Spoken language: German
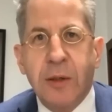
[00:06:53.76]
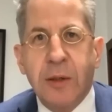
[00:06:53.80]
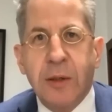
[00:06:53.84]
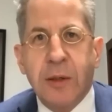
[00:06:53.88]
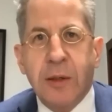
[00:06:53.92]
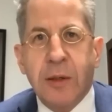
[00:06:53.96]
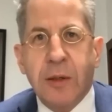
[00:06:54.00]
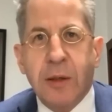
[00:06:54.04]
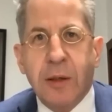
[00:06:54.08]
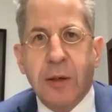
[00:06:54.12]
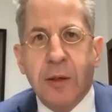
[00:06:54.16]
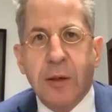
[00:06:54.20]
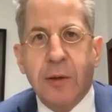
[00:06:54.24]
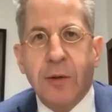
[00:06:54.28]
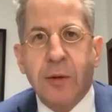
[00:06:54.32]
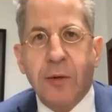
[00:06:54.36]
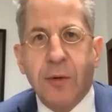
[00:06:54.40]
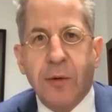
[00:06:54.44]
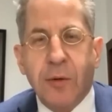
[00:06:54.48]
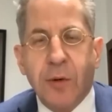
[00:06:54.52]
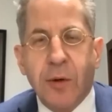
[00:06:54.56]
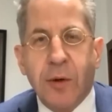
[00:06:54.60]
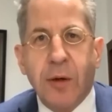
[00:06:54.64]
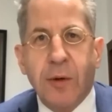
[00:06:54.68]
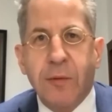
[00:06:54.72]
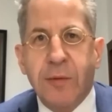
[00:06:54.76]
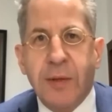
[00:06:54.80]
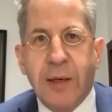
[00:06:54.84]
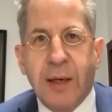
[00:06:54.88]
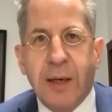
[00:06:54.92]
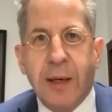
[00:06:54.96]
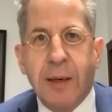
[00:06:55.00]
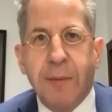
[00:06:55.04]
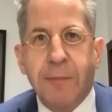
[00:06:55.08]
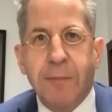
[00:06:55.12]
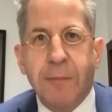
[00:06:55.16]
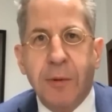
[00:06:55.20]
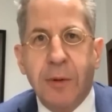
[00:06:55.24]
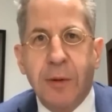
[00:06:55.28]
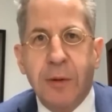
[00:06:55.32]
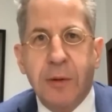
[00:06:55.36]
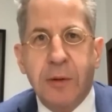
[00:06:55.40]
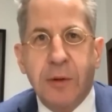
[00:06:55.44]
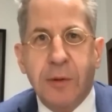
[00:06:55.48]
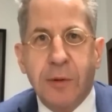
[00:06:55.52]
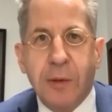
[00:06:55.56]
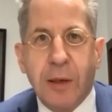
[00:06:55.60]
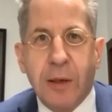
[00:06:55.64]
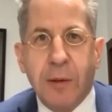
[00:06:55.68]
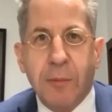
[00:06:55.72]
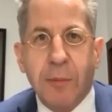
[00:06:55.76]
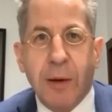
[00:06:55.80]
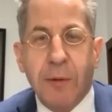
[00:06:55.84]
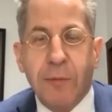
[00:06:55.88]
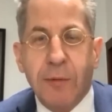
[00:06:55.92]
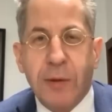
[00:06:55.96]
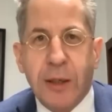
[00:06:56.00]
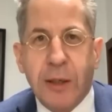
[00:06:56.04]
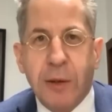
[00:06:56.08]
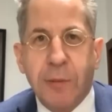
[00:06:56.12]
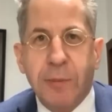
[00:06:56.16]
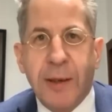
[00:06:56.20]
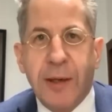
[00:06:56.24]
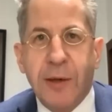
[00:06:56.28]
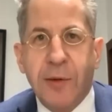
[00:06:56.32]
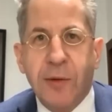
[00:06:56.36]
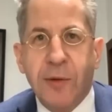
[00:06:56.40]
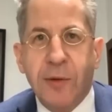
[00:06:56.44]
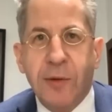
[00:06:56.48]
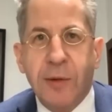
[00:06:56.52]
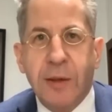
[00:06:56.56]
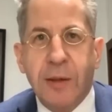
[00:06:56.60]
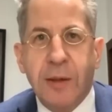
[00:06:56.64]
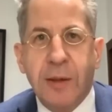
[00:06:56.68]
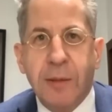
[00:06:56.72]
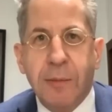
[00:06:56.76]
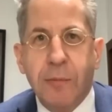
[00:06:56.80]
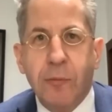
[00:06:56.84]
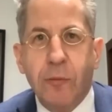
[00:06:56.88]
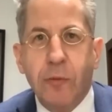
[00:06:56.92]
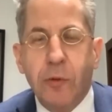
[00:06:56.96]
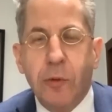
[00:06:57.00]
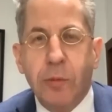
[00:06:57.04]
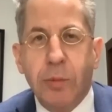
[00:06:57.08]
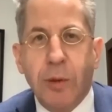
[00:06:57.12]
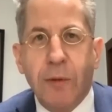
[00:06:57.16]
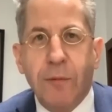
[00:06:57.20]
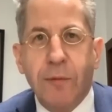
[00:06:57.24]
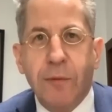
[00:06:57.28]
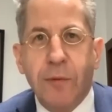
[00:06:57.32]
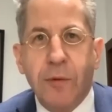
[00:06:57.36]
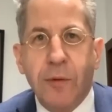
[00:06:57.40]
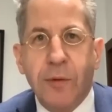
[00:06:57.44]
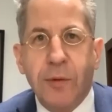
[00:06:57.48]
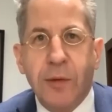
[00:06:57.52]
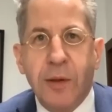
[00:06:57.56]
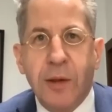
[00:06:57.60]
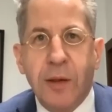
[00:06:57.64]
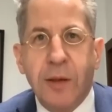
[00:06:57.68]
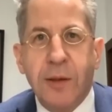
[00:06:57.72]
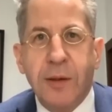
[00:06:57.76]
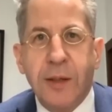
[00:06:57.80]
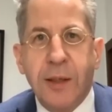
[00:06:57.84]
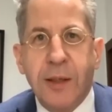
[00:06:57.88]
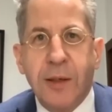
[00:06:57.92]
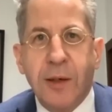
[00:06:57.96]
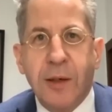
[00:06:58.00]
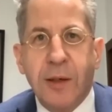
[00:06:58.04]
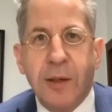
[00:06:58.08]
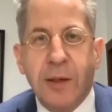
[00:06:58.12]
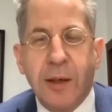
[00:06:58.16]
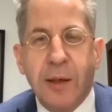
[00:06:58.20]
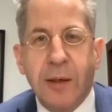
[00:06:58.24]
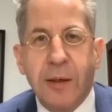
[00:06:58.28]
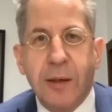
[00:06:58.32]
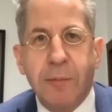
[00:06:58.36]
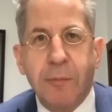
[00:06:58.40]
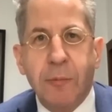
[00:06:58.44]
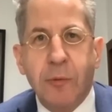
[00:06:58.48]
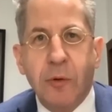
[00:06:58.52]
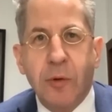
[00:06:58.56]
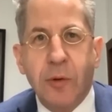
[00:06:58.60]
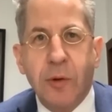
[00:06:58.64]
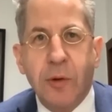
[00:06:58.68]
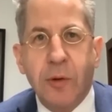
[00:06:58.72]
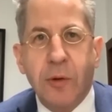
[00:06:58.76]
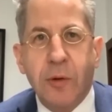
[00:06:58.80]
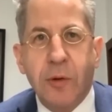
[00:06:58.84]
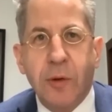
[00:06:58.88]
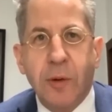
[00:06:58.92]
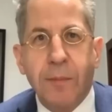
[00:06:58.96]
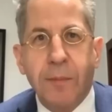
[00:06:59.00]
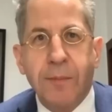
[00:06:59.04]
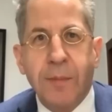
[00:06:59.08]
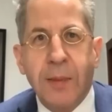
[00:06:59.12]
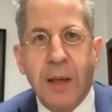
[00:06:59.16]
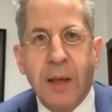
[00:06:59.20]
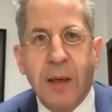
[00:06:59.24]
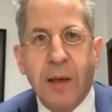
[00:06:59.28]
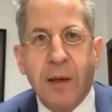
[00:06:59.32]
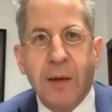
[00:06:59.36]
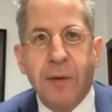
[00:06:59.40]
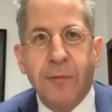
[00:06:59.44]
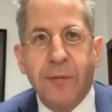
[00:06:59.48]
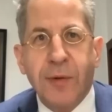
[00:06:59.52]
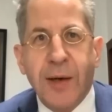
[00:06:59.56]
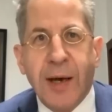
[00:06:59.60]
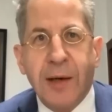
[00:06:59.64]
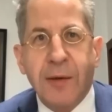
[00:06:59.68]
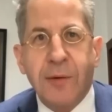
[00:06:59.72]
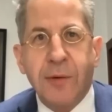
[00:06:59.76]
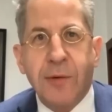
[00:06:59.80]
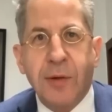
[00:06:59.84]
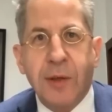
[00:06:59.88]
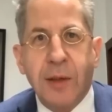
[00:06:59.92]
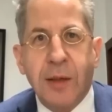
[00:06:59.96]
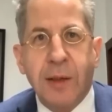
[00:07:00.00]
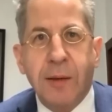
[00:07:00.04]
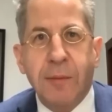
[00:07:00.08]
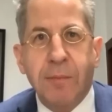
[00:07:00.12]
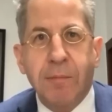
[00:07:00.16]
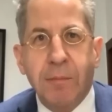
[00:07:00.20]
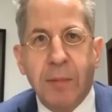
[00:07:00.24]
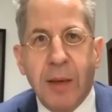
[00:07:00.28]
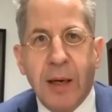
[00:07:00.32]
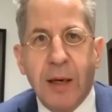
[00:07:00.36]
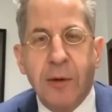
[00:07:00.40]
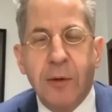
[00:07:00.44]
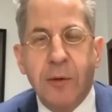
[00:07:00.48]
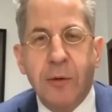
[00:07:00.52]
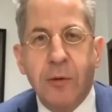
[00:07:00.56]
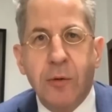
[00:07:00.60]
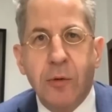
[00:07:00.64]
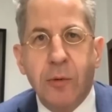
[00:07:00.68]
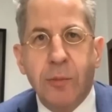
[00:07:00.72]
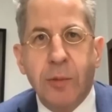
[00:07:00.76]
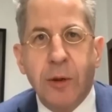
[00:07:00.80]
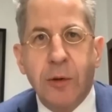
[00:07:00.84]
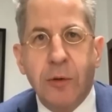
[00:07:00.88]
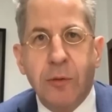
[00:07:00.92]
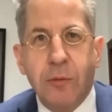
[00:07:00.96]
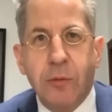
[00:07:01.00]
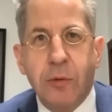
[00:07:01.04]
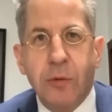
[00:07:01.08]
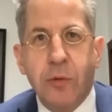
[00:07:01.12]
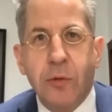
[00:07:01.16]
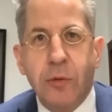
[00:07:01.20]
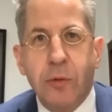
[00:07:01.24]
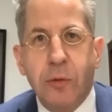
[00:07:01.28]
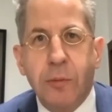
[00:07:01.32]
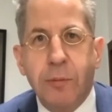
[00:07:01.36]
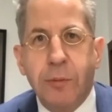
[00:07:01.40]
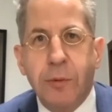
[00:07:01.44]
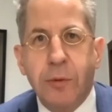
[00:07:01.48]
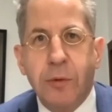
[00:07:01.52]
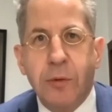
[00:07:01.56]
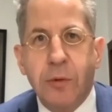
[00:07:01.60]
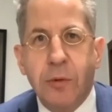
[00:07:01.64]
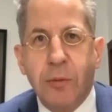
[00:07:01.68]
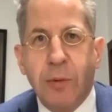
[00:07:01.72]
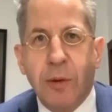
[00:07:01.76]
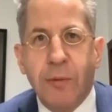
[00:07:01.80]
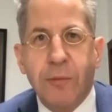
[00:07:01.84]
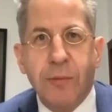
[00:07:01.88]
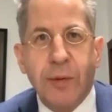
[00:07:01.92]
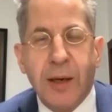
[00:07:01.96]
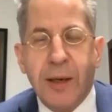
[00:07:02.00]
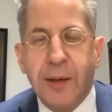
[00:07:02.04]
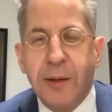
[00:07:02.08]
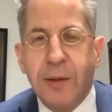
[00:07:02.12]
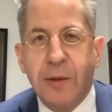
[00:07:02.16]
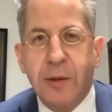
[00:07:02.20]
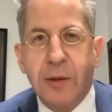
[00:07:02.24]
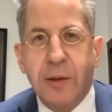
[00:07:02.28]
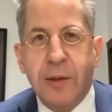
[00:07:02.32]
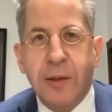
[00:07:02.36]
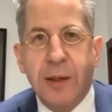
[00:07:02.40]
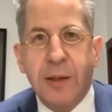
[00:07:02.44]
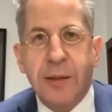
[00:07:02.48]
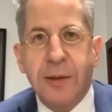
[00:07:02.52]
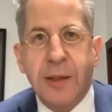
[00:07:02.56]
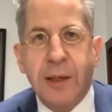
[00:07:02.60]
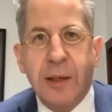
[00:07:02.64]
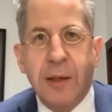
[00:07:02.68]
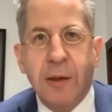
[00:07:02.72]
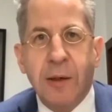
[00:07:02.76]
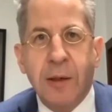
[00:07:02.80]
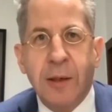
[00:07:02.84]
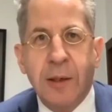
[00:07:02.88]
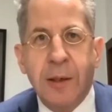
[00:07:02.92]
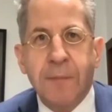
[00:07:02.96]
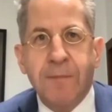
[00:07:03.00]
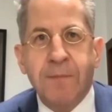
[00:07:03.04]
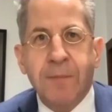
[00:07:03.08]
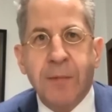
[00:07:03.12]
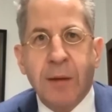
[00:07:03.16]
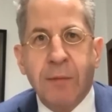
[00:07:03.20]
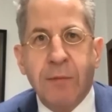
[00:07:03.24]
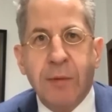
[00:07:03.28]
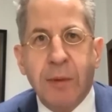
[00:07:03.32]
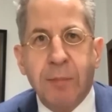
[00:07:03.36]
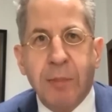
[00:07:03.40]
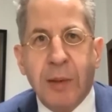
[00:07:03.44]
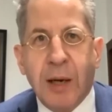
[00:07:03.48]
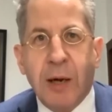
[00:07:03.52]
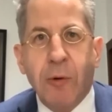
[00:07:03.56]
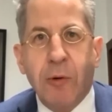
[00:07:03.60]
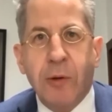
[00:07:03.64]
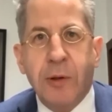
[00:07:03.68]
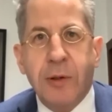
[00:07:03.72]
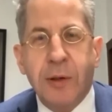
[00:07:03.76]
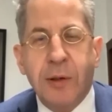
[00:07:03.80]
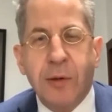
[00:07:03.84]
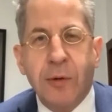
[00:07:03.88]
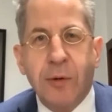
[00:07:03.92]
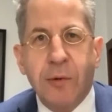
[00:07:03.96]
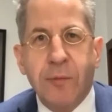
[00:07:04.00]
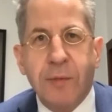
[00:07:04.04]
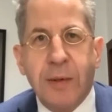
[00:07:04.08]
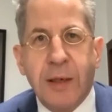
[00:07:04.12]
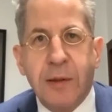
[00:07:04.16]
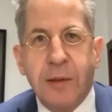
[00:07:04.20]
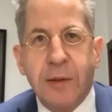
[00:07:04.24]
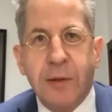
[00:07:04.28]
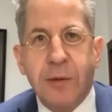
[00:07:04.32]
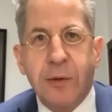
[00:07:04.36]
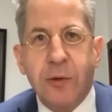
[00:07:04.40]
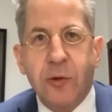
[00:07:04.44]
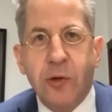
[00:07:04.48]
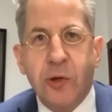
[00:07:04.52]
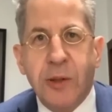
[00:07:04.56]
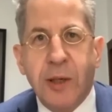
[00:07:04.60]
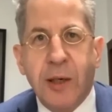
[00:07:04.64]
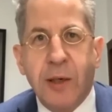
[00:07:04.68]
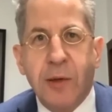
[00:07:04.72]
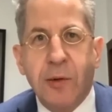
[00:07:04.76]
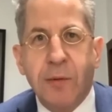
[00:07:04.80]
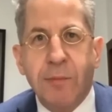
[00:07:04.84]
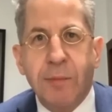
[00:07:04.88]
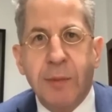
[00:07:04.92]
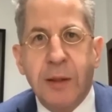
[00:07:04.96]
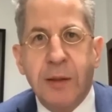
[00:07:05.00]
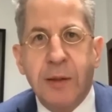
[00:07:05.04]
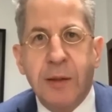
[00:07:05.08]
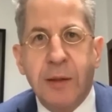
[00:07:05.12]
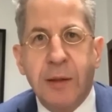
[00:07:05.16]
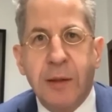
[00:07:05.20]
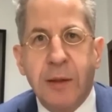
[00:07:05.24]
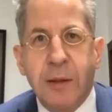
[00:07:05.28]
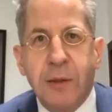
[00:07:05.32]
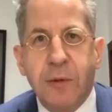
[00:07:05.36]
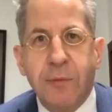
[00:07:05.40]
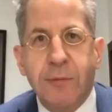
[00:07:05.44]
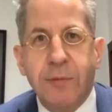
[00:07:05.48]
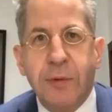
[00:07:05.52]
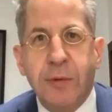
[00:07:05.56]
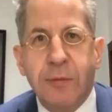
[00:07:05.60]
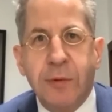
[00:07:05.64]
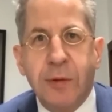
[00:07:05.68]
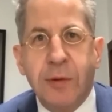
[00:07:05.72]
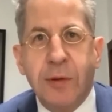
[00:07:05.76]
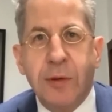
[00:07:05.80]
äh, sondern wir haben, ich sage mal, Frequenzen im Überfluss. Jeder kann im Grunde genommen Fernseh machen über YouTube und über andere Kanäle. Wir brauchen insoweit diese Staatsmedien nicht, wie wir sie